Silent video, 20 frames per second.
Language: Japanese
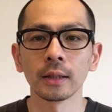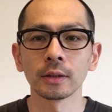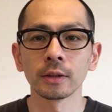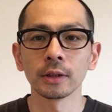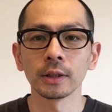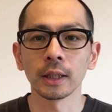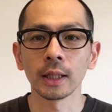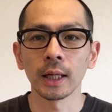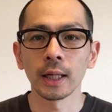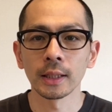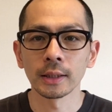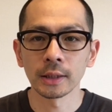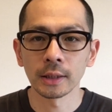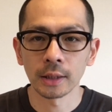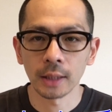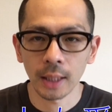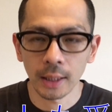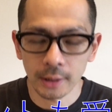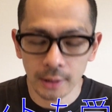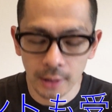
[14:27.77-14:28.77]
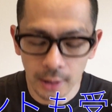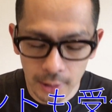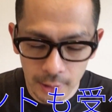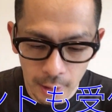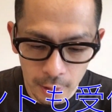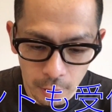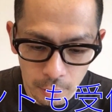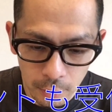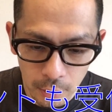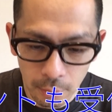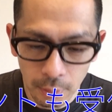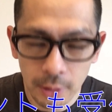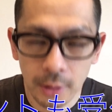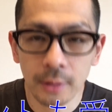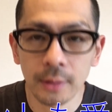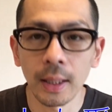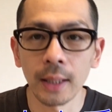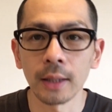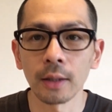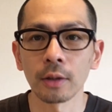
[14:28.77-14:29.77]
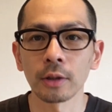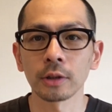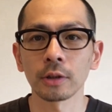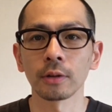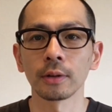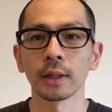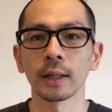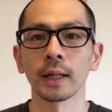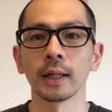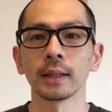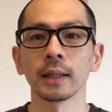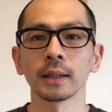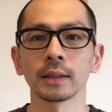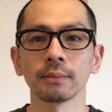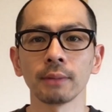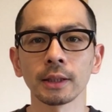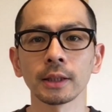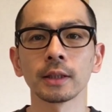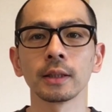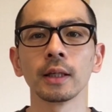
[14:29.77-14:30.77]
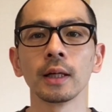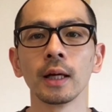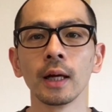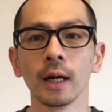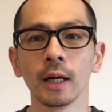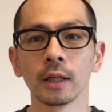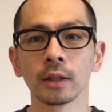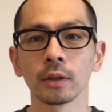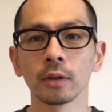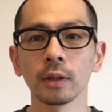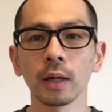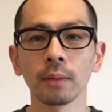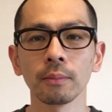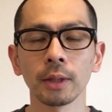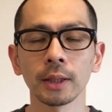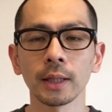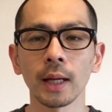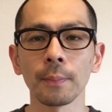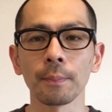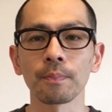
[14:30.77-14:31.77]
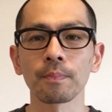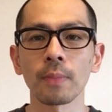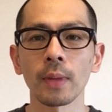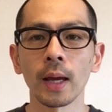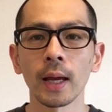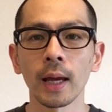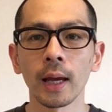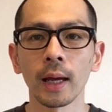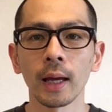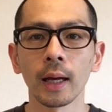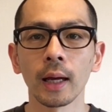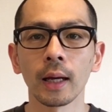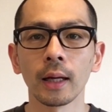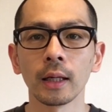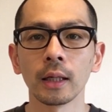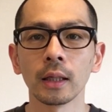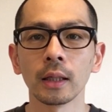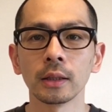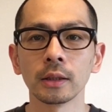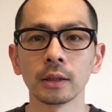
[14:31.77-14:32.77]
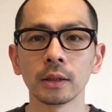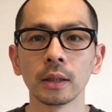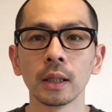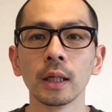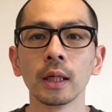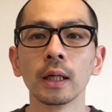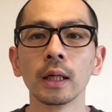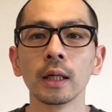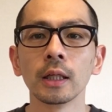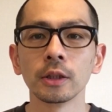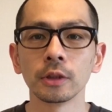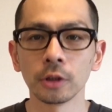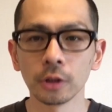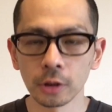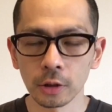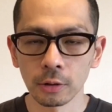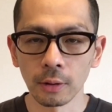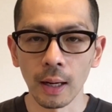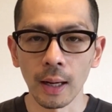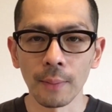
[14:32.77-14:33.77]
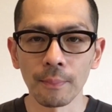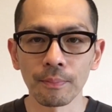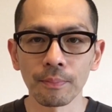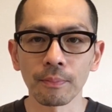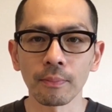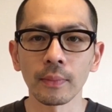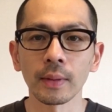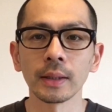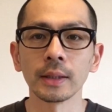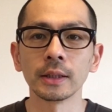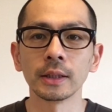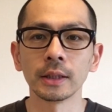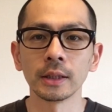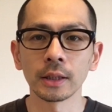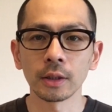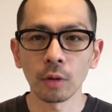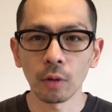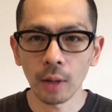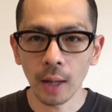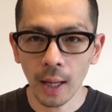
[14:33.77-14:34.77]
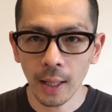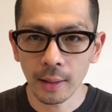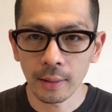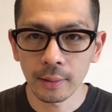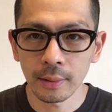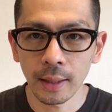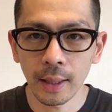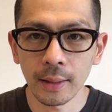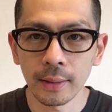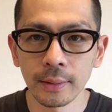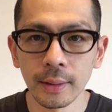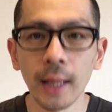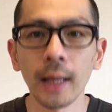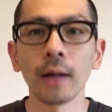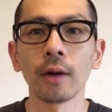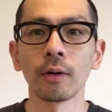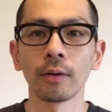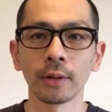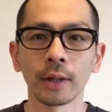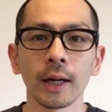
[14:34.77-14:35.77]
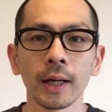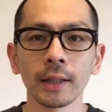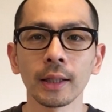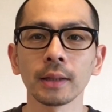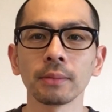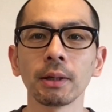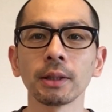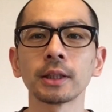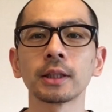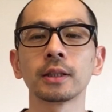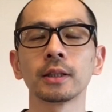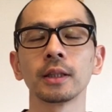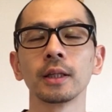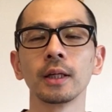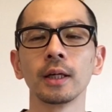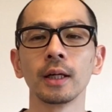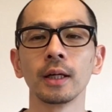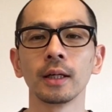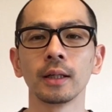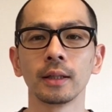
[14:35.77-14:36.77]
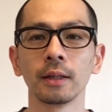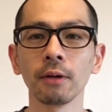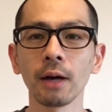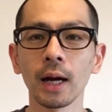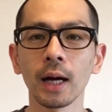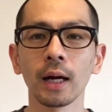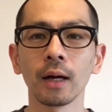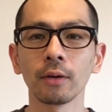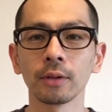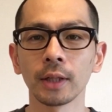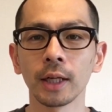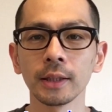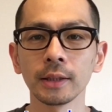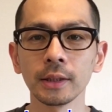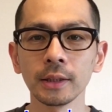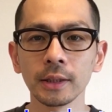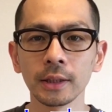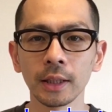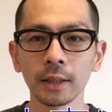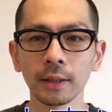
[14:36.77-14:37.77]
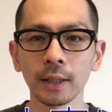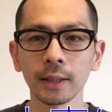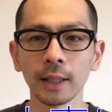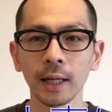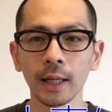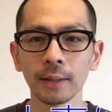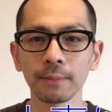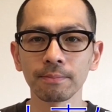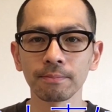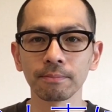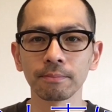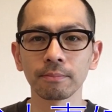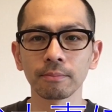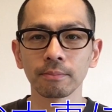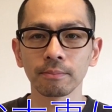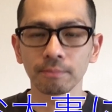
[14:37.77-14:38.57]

随時返信返していきたいと思いますんで、よろしくお願いいたします。それでは皆さん、手術は自己判断でお願いいたします。では、お大事にしてください。